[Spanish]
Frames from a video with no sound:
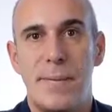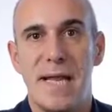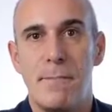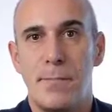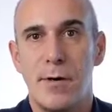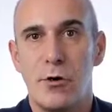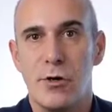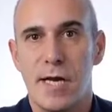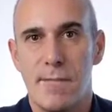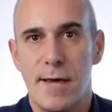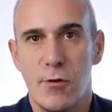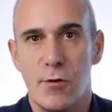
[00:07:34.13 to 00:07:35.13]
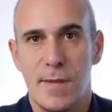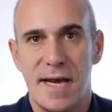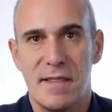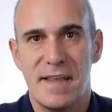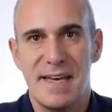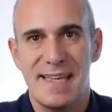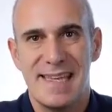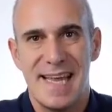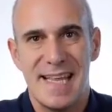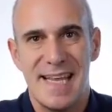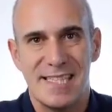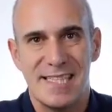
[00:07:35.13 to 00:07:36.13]
preprogramado para hacer
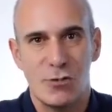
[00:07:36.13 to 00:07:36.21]
tareas